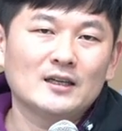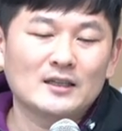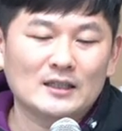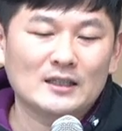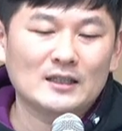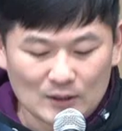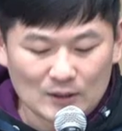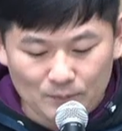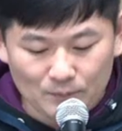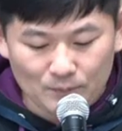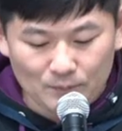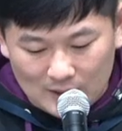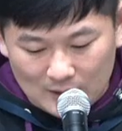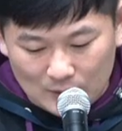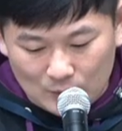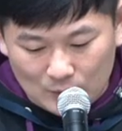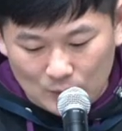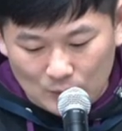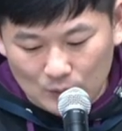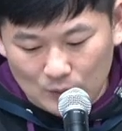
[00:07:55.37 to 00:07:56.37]

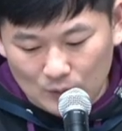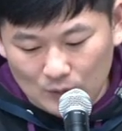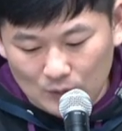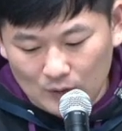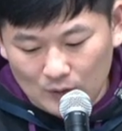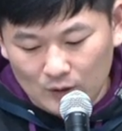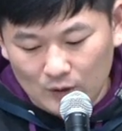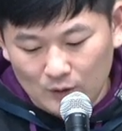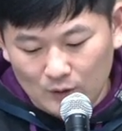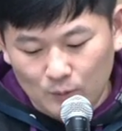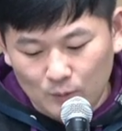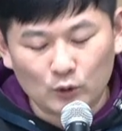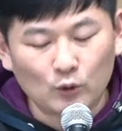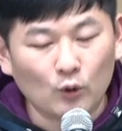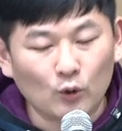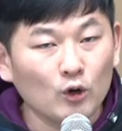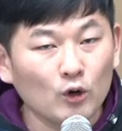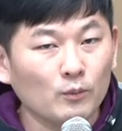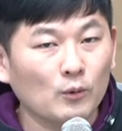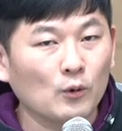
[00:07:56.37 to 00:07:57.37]
섬기고 뭐
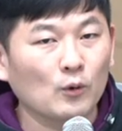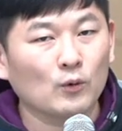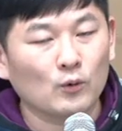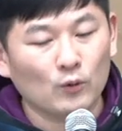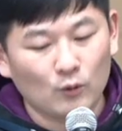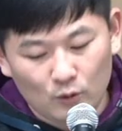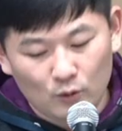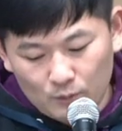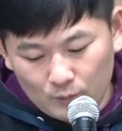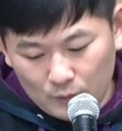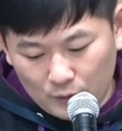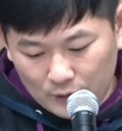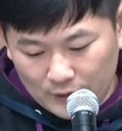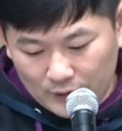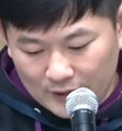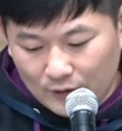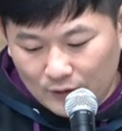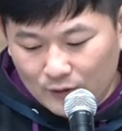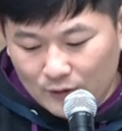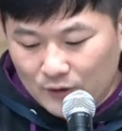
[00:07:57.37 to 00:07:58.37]
돌보고 뭐
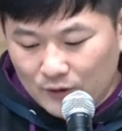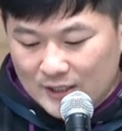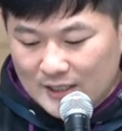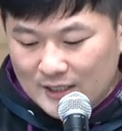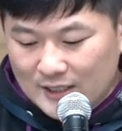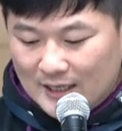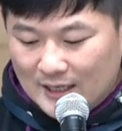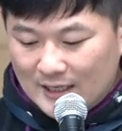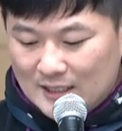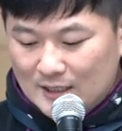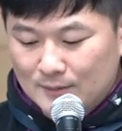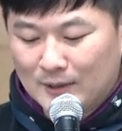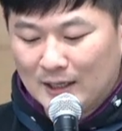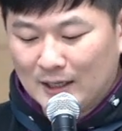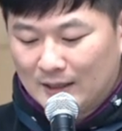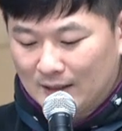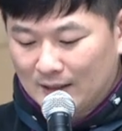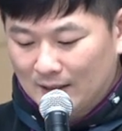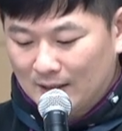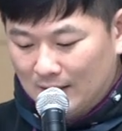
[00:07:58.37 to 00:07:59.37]
이런 것이
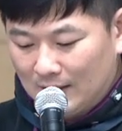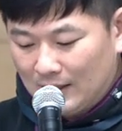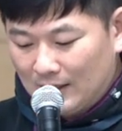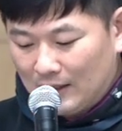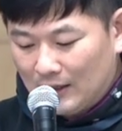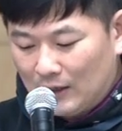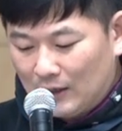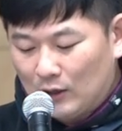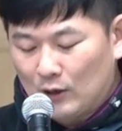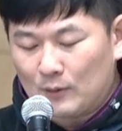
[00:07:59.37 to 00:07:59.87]
있겠지만 어,